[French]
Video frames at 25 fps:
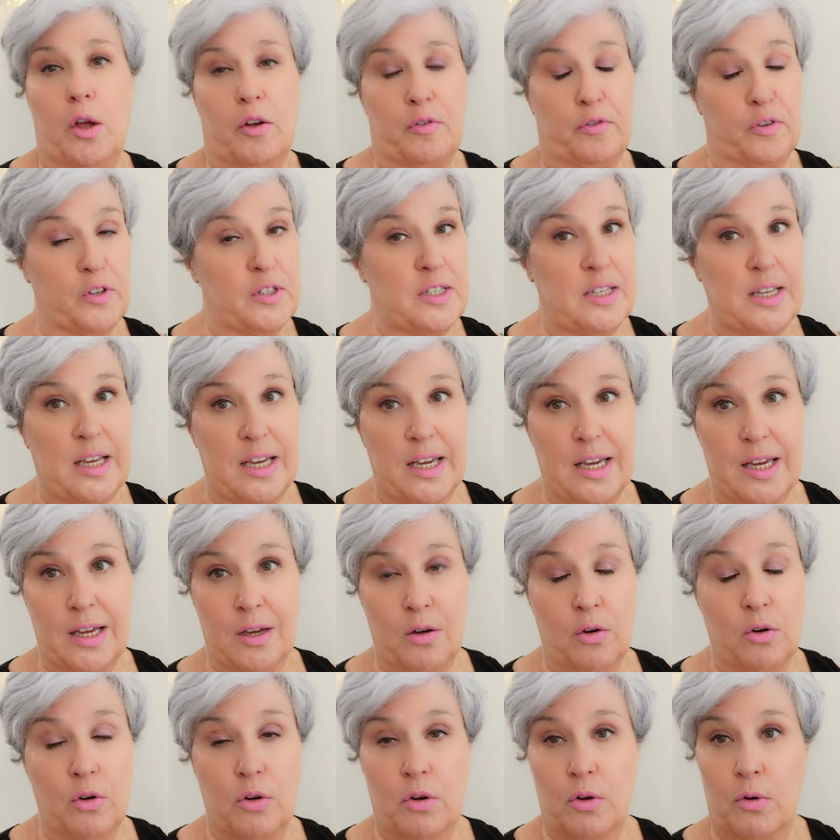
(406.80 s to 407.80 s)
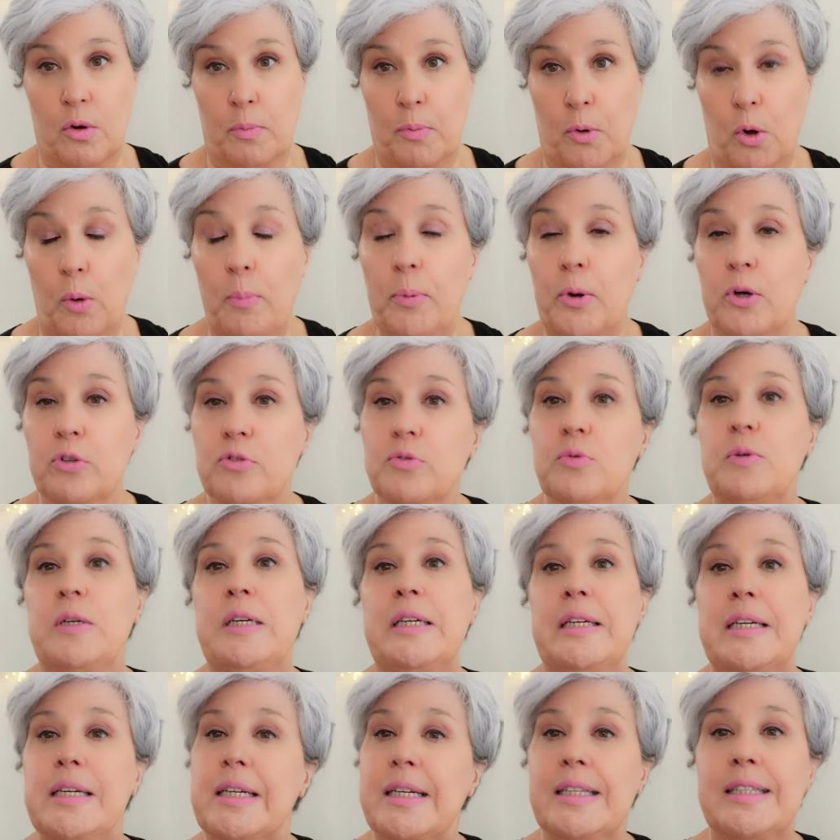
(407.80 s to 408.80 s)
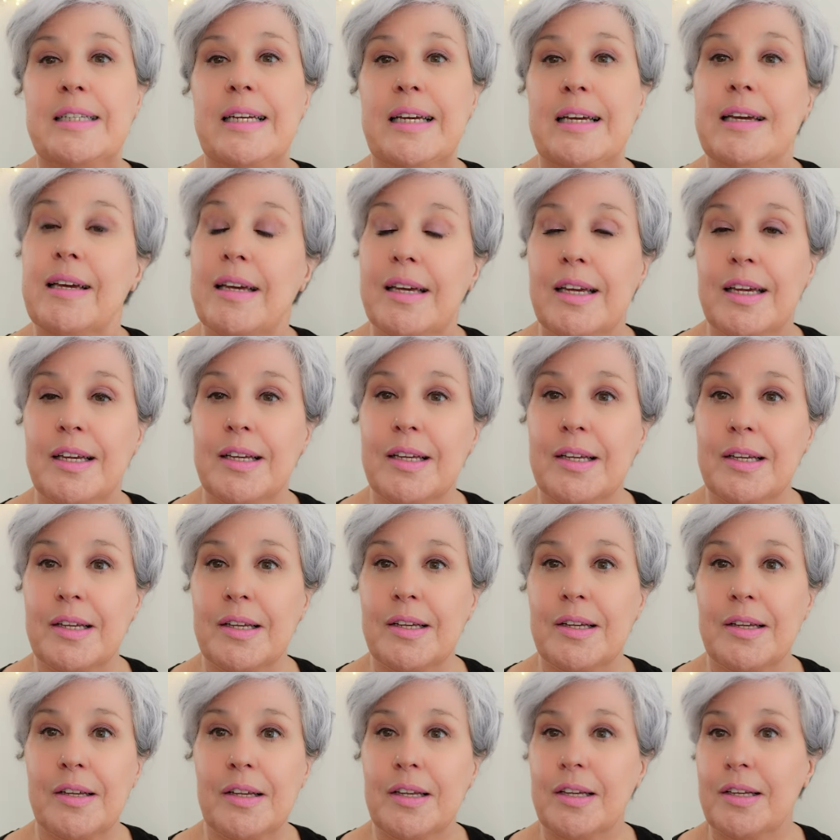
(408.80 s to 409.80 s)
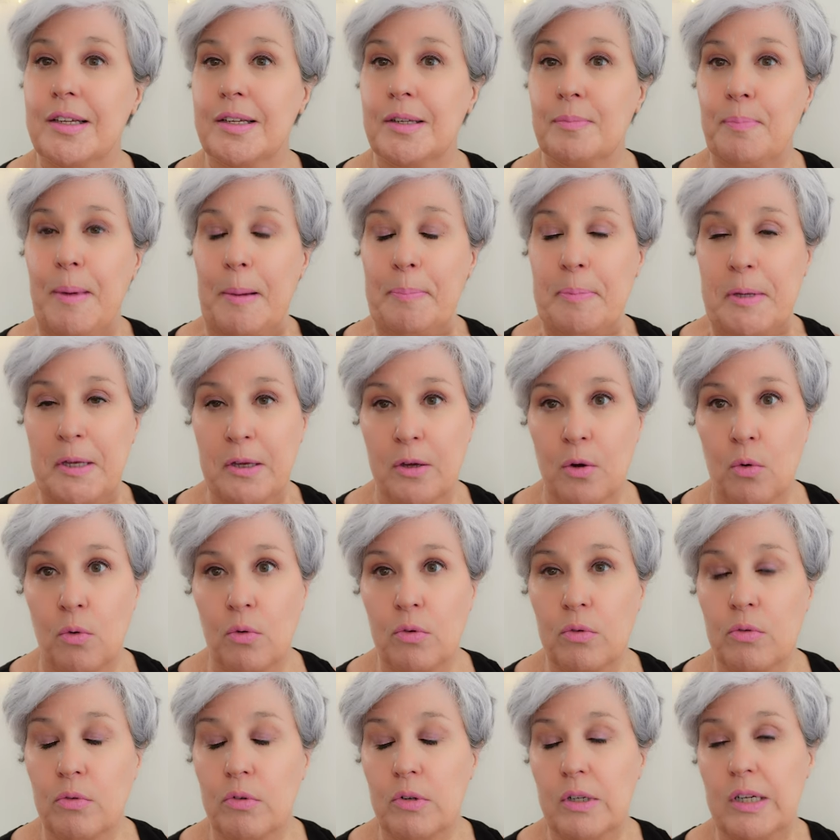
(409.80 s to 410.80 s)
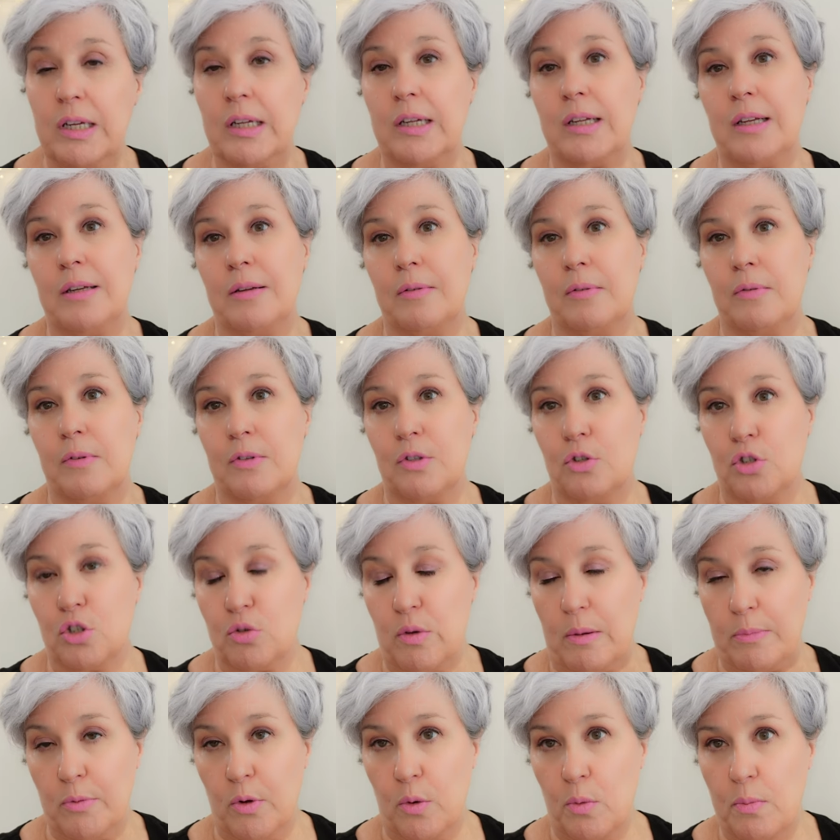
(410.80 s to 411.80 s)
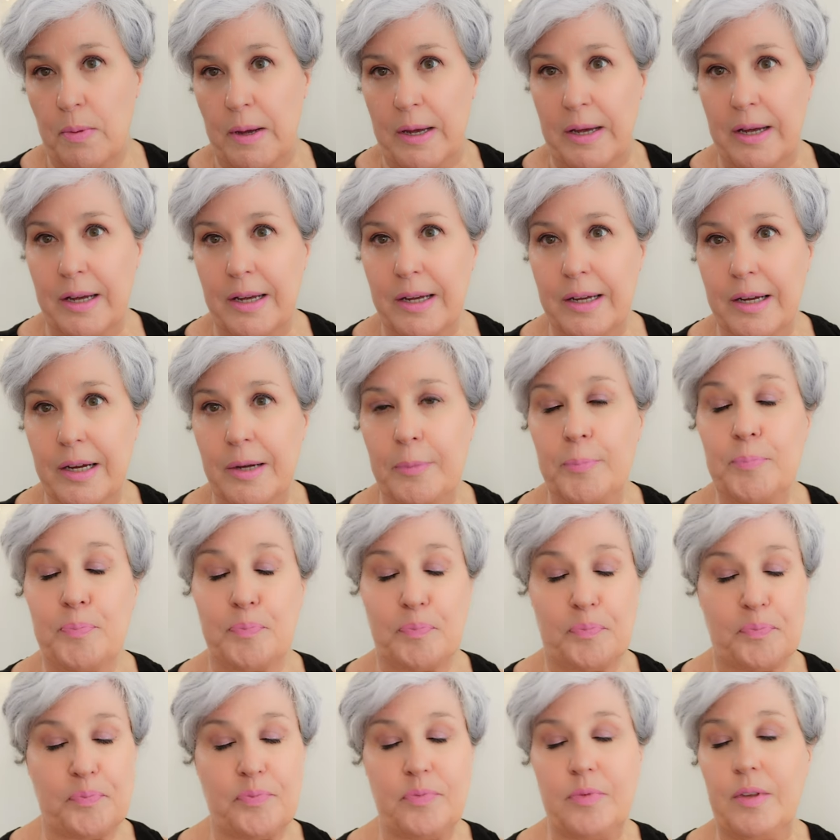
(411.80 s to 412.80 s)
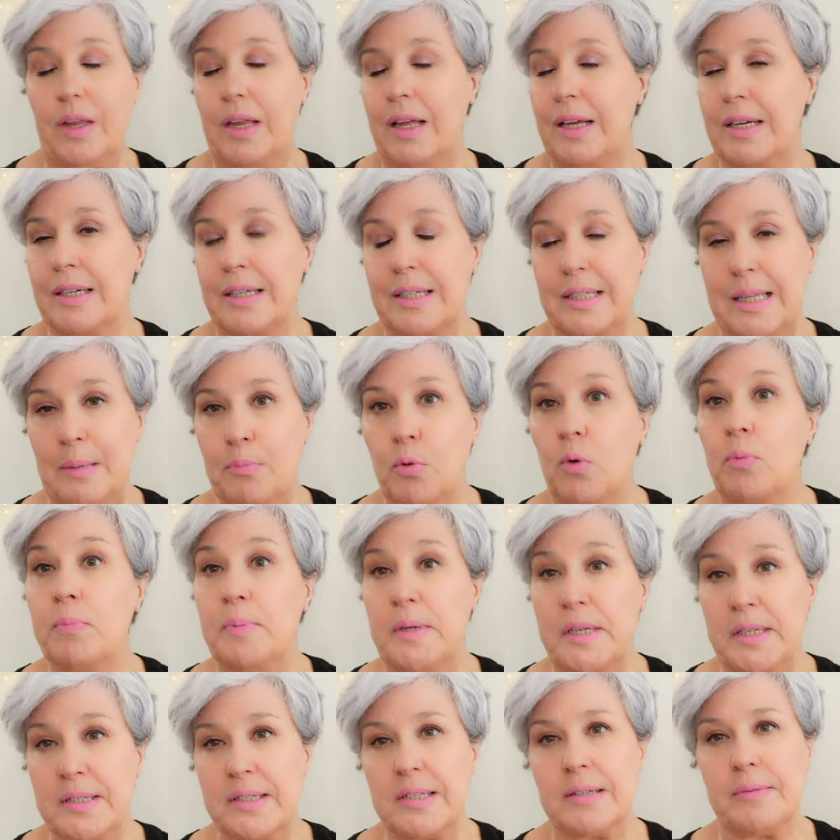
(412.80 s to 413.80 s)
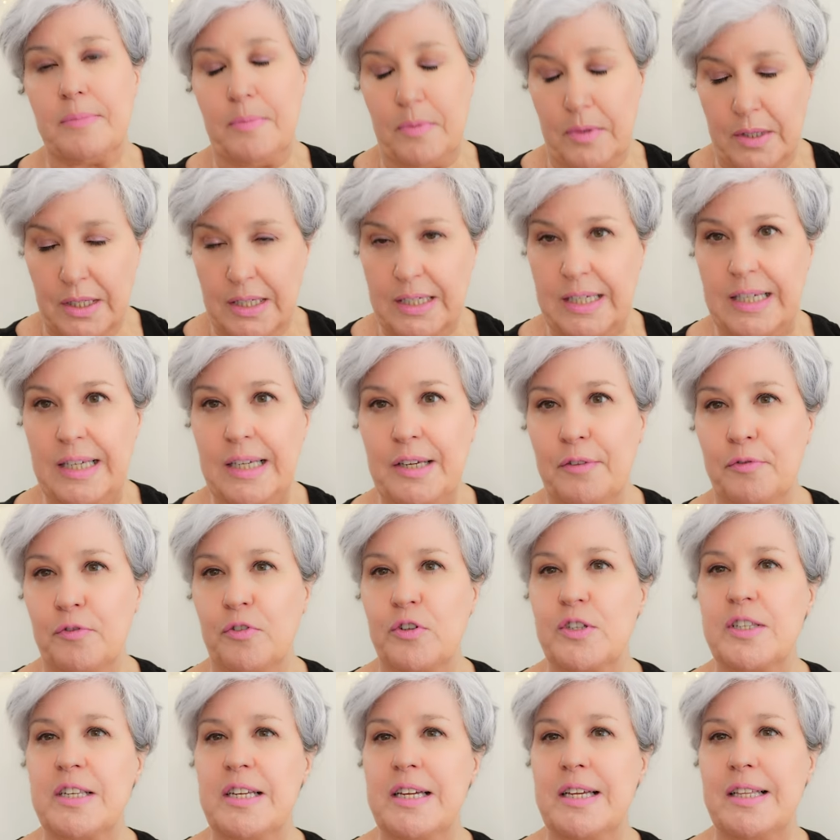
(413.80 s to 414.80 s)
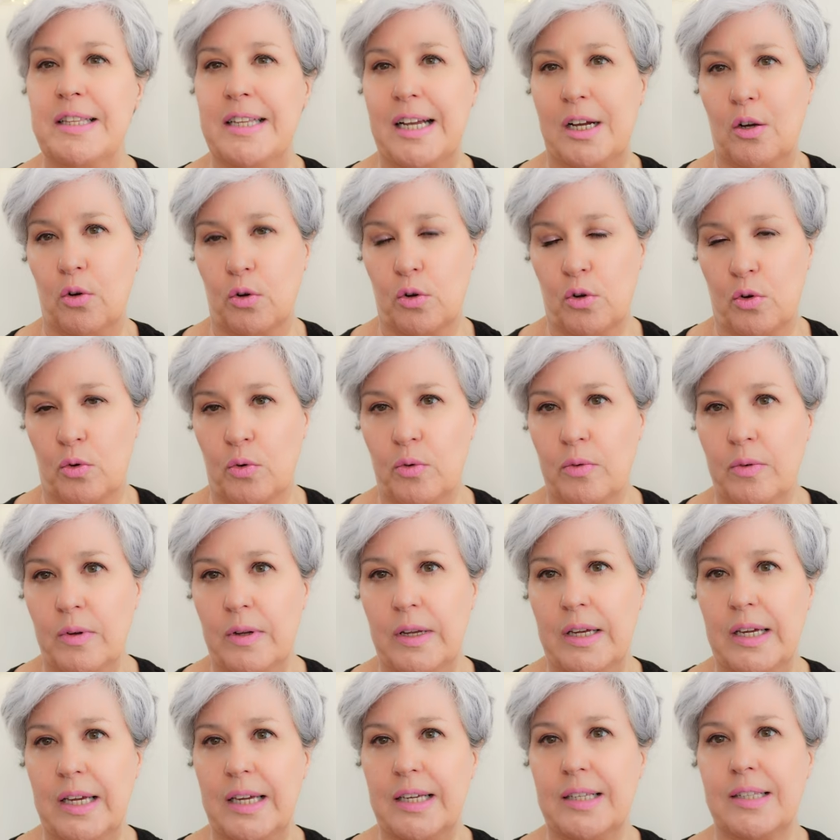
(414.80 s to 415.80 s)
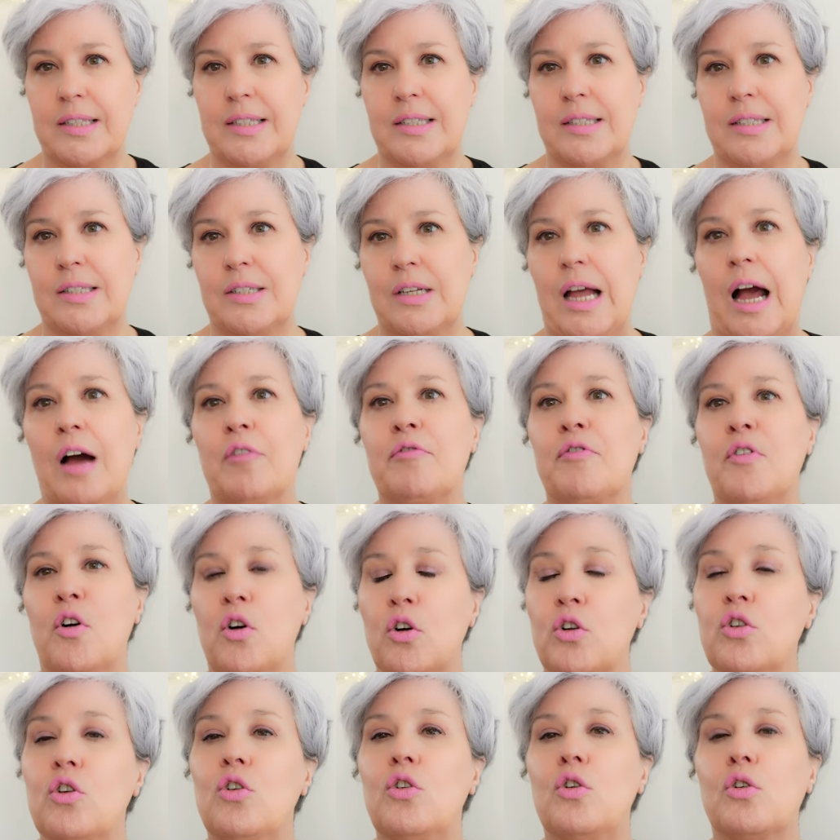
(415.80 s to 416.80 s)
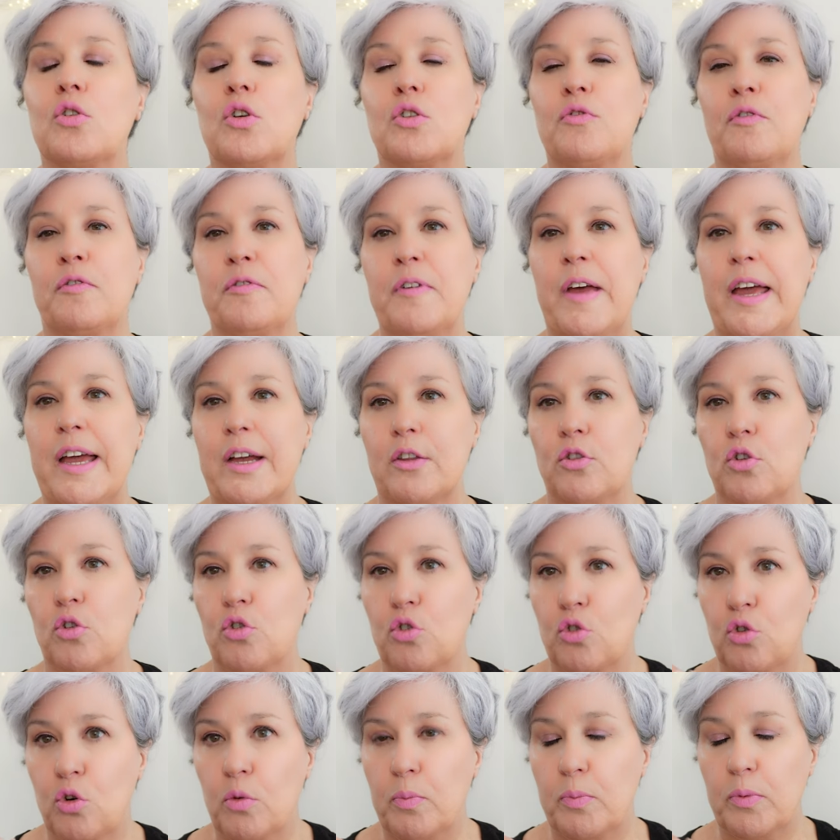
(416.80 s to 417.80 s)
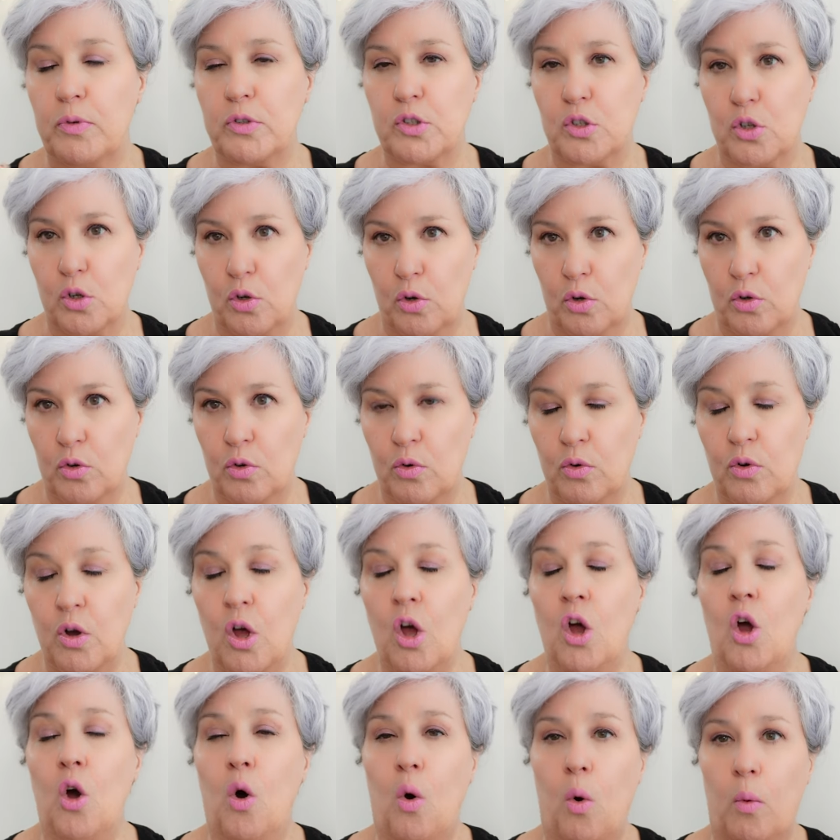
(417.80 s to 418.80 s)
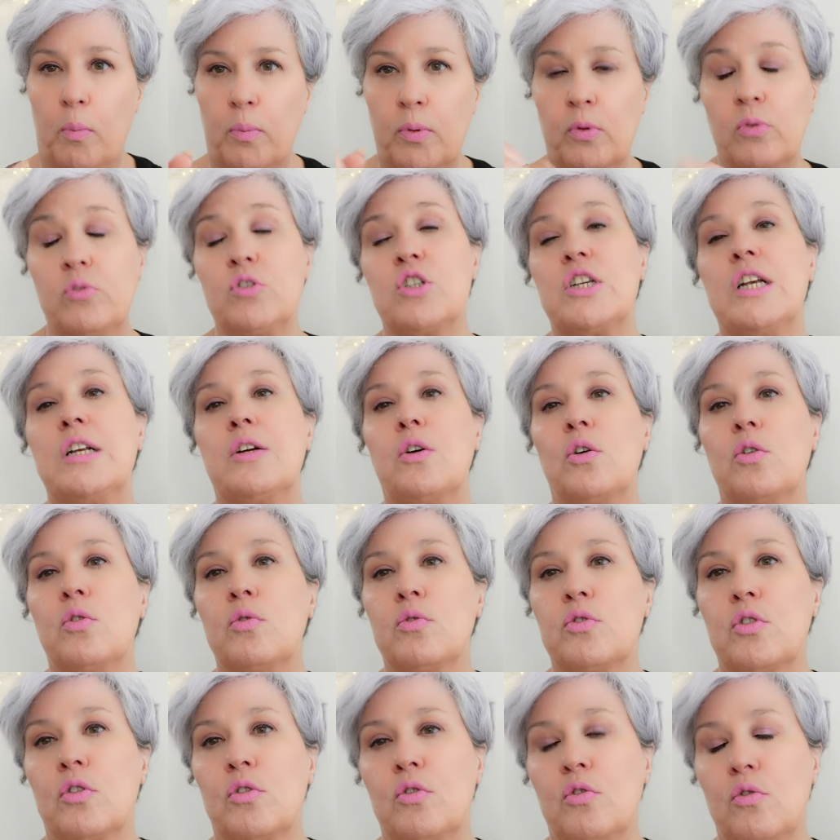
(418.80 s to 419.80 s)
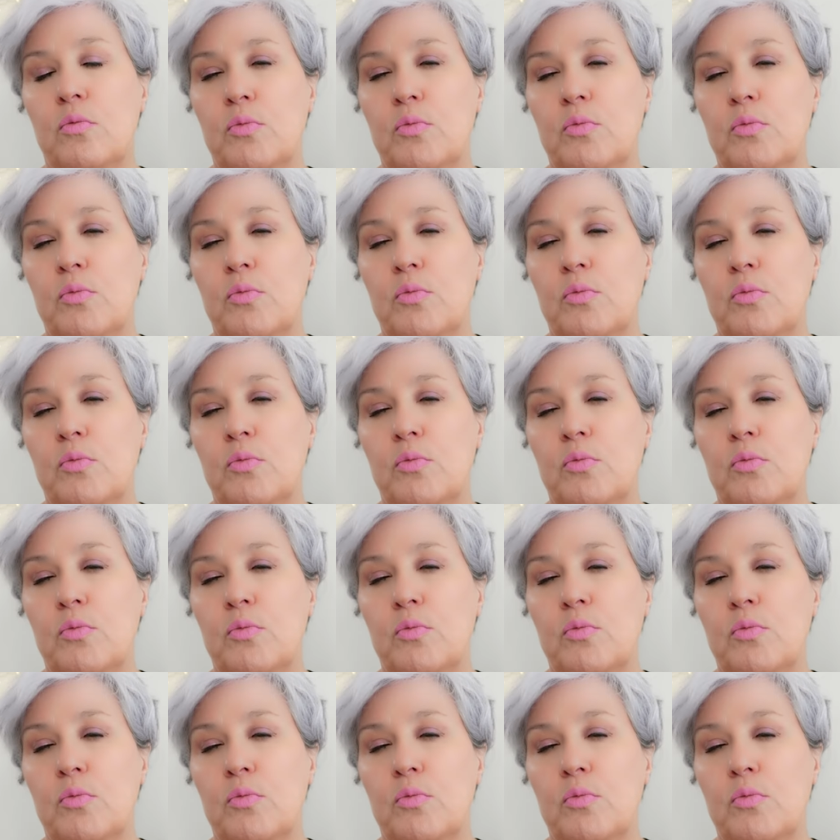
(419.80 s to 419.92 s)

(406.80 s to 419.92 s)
faisait euh, reproduire des papillons de soie Mulbert, des bombix, qui faisaient des cocons et avant que le ver ne coupe ce cocon, on plongeait le cocon dans de